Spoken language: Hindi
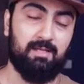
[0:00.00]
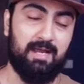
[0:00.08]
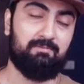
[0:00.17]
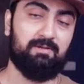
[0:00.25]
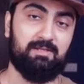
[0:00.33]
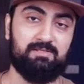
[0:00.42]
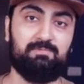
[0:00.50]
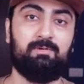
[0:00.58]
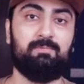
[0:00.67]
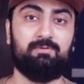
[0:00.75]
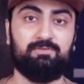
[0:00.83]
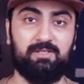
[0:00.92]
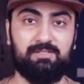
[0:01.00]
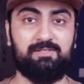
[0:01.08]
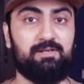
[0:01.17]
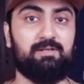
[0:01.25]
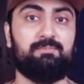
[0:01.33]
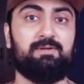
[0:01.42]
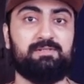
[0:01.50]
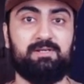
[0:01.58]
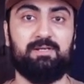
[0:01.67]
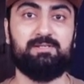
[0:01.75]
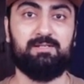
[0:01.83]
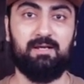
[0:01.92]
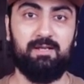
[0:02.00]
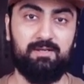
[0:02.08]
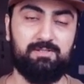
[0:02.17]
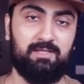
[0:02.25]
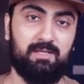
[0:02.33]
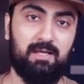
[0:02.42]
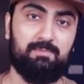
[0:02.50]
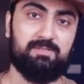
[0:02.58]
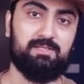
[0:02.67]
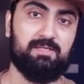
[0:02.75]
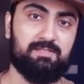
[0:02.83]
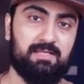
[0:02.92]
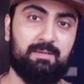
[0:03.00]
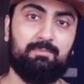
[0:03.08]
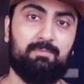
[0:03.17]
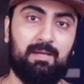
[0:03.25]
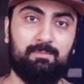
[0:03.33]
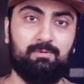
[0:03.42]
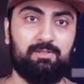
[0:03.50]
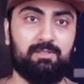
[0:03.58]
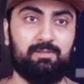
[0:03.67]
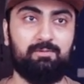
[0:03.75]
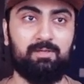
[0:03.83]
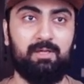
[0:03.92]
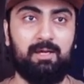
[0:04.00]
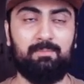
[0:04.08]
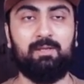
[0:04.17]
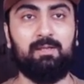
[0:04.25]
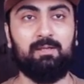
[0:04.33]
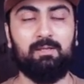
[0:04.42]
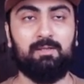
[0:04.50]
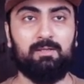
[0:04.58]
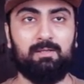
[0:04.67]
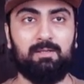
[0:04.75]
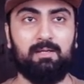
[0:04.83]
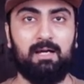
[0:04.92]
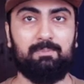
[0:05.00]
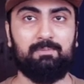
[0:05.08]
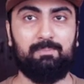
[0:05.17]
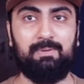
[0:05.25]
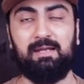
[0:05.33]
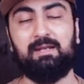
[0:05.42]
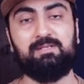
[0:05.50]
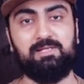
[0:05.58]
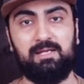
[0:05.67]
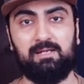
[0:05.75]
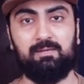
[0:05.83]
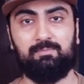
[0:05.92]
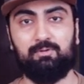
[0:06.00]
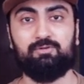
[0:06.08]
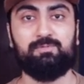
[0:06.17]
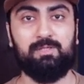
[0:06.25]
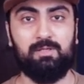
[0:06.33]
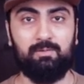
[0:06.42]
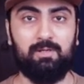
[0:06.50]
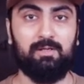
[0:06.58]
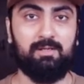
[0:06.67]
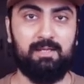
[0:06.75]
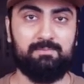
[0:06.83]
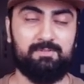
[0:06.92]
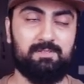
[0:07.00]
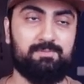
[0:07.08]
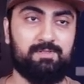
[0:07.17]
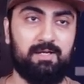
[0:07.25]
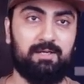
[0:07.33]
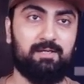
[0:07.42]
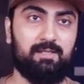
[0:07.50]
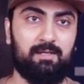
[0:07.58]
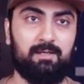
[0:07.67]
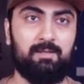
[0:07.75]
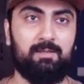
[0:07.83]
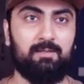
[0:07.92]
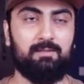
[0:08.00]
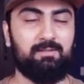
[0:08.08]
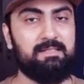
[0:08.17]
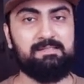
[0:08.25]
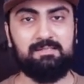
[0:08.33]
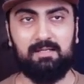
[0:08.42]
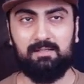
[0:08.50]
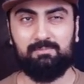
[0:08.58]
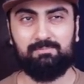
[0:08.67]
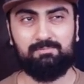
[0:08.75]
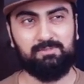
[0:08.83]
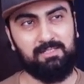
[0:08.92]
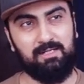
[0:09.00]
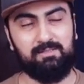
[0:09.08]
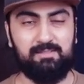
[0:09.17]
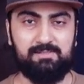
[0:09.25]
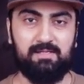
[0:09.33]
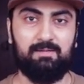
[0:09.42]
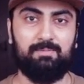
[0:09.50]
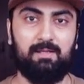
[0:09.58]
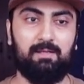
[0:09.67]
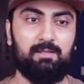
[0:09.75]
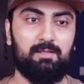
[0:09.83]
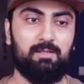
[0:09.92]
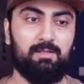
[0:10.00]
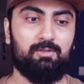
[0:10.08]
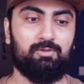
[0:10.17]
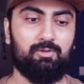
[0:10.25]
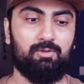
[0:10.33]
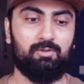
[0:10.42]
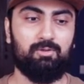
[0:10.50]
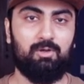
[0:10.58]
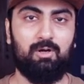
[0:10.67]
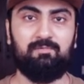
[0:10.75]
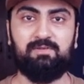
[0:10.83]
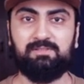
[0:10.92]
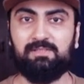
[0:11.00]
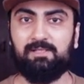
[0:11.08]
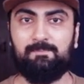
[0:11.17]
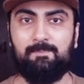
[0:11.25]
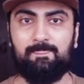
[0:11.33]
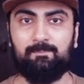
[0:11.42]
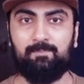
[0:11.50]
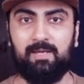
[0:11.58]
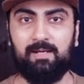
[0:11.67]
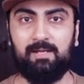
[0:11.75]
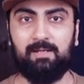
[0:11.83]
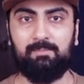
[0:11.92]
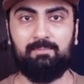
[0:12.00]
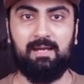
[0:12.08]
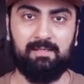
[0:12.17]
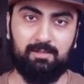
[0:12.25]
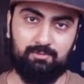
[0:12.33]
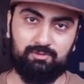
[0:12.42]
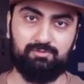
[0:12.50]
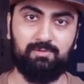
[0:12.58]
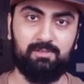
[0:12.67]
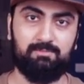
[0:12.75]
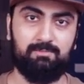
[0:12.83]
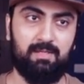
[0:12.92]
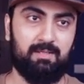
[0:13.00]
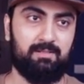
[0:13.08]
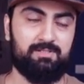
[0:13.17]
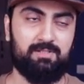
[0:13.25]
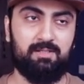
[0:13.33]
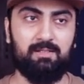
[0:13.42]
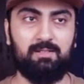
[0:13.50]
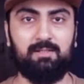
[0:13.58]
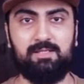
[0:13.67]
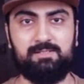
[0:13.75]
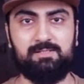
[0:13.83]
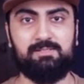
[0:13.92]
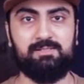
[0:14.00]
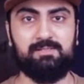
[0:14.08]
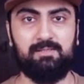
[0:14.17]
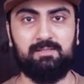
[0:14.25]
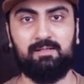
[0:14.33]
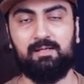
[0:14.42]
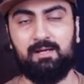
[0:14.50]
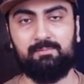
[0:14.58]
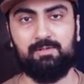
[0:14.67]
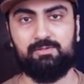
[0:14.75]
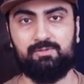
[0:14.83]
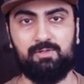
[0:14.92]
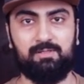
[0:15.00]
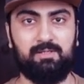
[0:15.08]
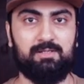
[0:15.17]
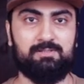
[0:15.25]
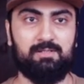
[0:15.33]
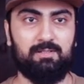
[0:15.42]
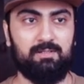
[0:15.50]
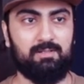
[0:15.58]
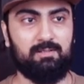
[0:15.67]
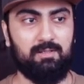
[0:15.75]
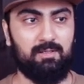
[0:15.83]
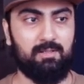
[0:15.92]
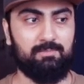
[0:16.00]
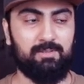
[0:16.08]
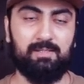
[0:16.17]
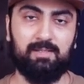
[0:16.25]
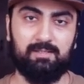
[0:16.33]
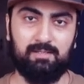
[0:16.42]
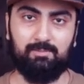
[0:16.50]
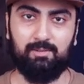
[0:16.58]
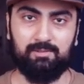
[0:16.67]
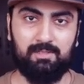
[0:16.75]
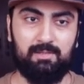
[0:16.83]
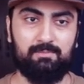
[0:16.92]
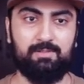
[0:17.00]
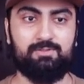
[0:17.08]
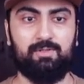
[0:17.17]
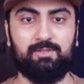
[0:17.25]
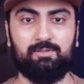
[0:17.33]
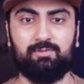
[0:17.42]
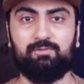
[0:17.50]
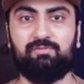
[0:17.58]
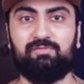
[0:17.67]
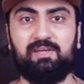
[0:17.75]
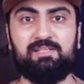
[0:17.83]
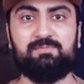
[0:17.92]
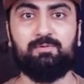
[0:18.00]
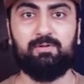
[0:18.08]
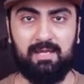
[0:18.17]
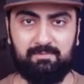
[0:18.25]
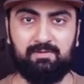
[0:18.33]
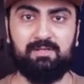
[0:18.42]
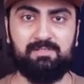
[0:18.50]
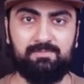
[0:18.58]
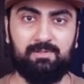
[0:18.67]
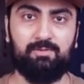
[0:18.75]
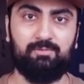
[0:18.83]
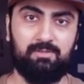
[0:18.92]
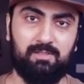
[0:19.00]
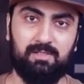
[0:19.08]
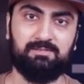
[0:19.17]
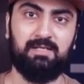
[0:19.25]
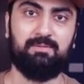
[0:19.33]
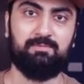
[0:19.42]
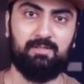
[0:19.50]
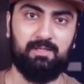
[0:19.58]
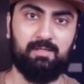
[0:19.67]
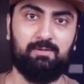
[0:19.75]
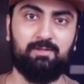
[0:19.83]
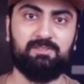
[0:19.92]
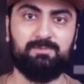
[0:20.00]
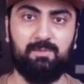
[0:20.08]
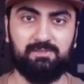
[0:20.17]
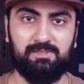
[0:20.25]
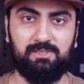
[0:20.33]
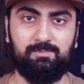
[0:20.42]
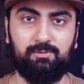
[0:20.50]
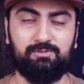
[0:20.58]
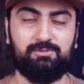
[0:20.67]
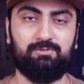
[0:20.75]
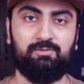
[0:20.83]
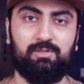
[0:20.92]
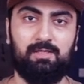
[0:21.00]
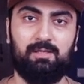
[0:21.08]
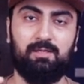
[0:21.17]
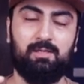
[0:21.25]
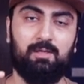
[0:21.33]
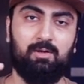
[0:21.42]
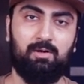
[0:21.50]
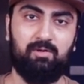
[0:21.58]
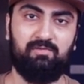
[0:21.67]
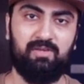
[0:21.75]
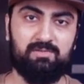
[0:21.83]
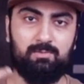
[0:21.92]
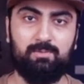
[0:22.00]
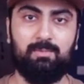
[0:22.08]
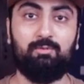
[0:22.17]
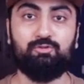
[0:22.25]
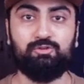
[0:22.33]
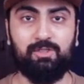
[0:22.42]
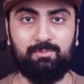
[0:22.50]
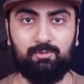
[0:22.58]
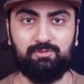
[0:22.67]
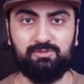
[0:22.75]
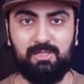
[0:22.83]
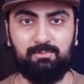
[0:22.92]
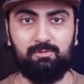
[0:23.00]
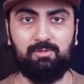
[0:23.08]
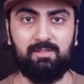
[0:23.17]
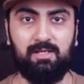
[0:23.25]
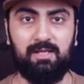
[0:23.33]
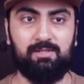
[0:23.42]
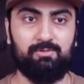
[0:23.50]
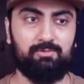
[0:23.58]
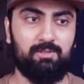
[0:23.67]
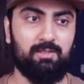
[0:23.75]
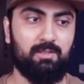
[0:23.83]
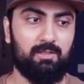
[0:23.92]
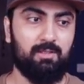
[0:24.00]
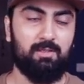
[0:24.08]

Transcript: एडवर्टीजमेंट में उसका एक सर्टन परसेंटेज लगाना चाहिए अब इसकी एग्जाम्पल मैं आपको देता हूँ कि हमने अपना पहला चैनल ब्रोज मी द वर्ल्ड के नाम से जब स्टार्ट किया तीन साल साढ़े तीन साल पहले तो ऑब्वियसली मेरा बैकग्राउंड उस वक्त मैं डिजिटल एजेंसीज के अंदर काम कर चुका था डिजिटल मीडिया uh, के अंदर बहुत काम कर चुका था तो फेसबुक एडवर्टीजमेंट होती है अक्सर आपने देखा होगा स्पॉन्सर्ड पोस्ट होती हैं और फेसबुक पे बूस्टेड पोस्ट आपको नज़र आ रही होती हैं